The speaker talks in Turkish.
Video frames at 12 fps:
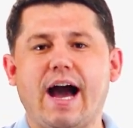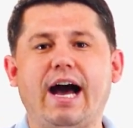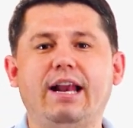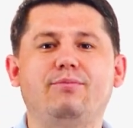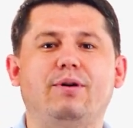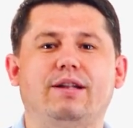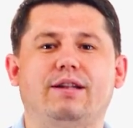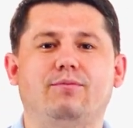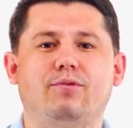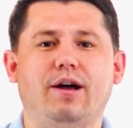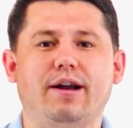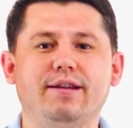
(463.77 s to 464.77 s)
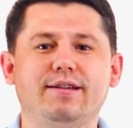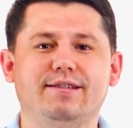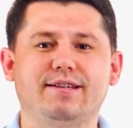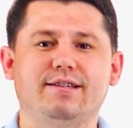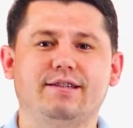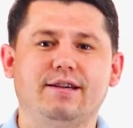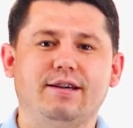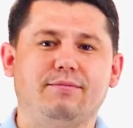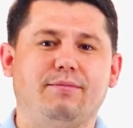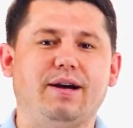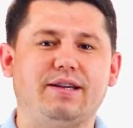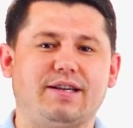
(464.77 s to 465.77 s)
albatta bularni siz
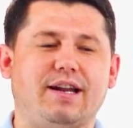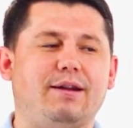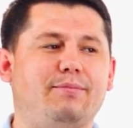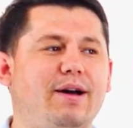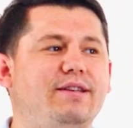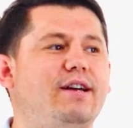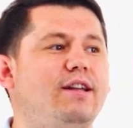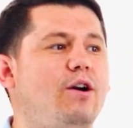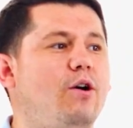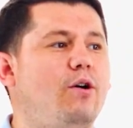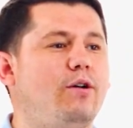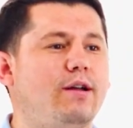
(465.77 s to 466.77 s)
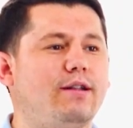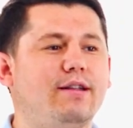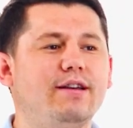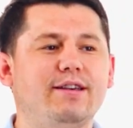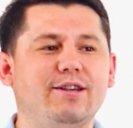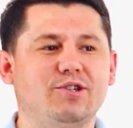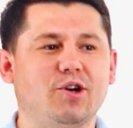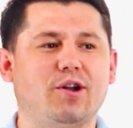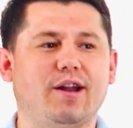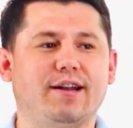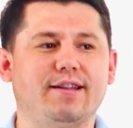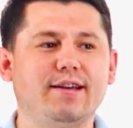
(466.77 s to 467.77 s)
mashqlarni bajargan holatda
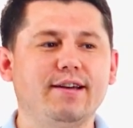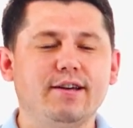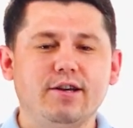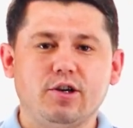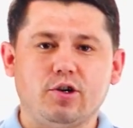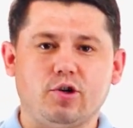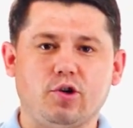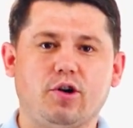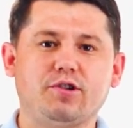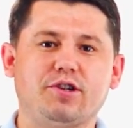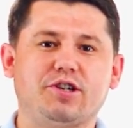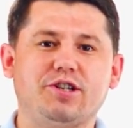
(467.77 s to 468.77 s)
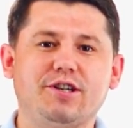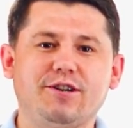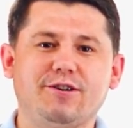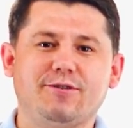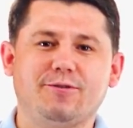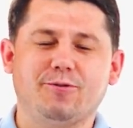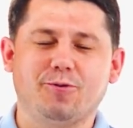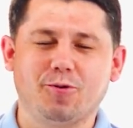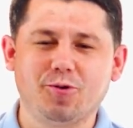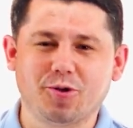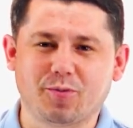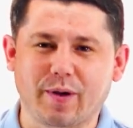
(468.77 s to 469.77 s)
izohlarda yozishni
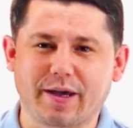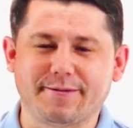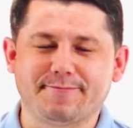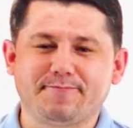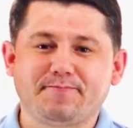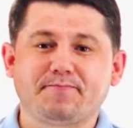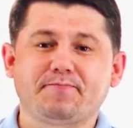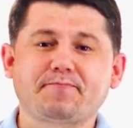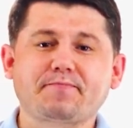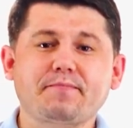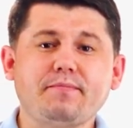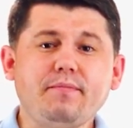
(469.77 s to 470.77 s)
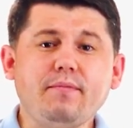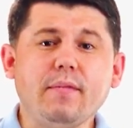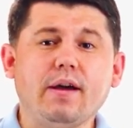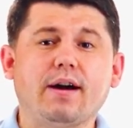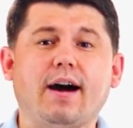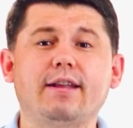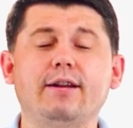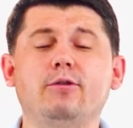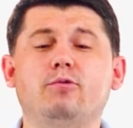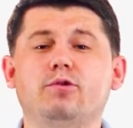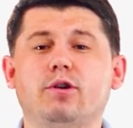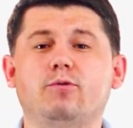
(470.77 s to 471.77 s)
unutmang qadrli
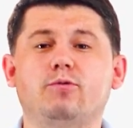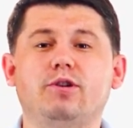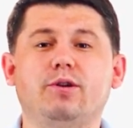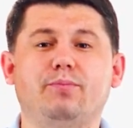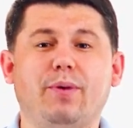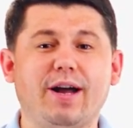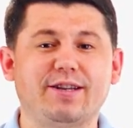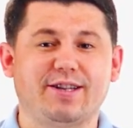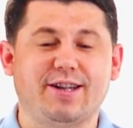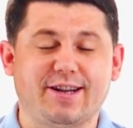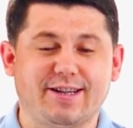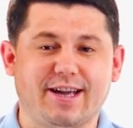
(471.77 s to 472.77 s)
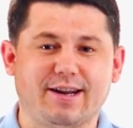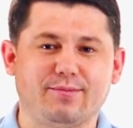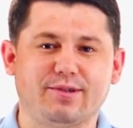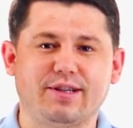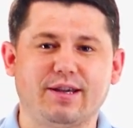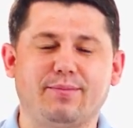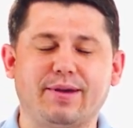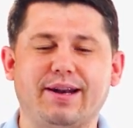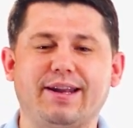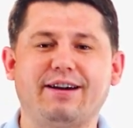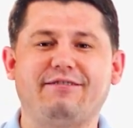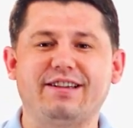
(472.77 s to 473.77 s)
kuzatuvchilar barcha darslarimizda
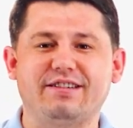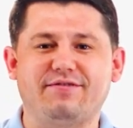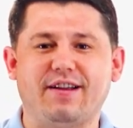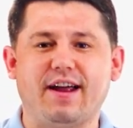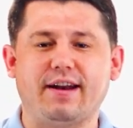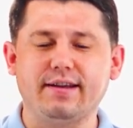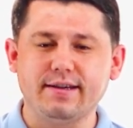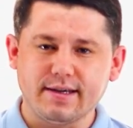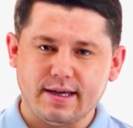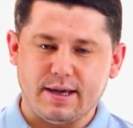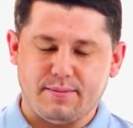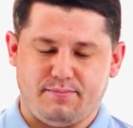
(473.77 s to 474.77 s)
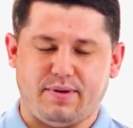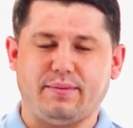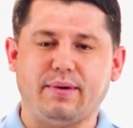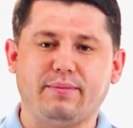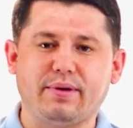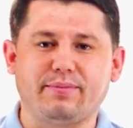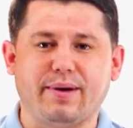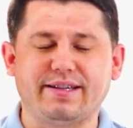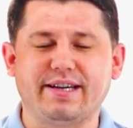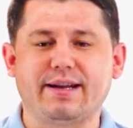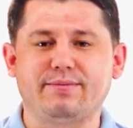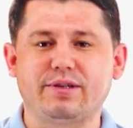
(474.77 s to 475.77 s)
berilgan vazifalarni birma bir
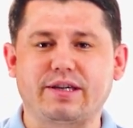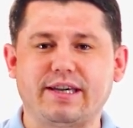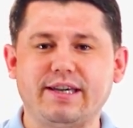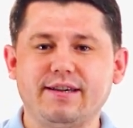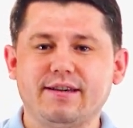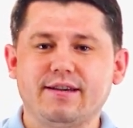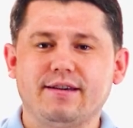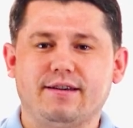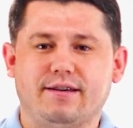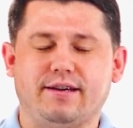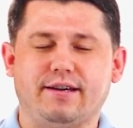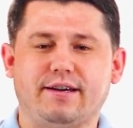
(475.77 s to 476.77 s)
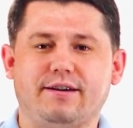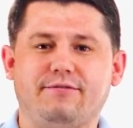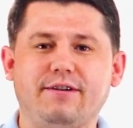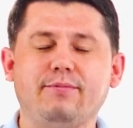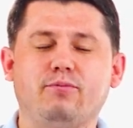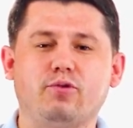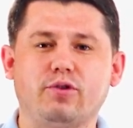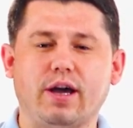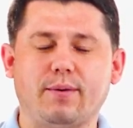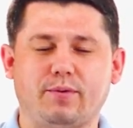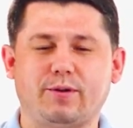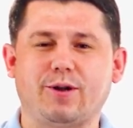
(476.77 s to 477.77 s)
bajarib chiqing e, va buni
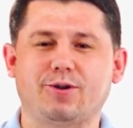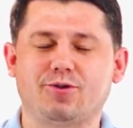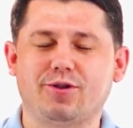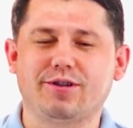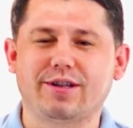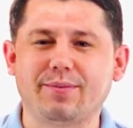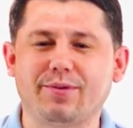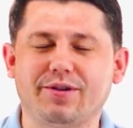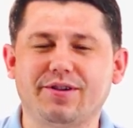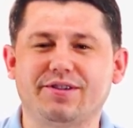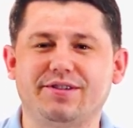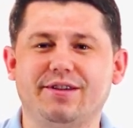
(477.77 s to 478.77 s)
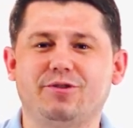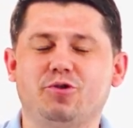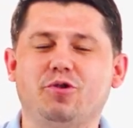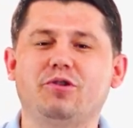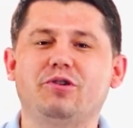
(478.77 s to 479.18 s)
yaptıktan sonra tabiiyki size çok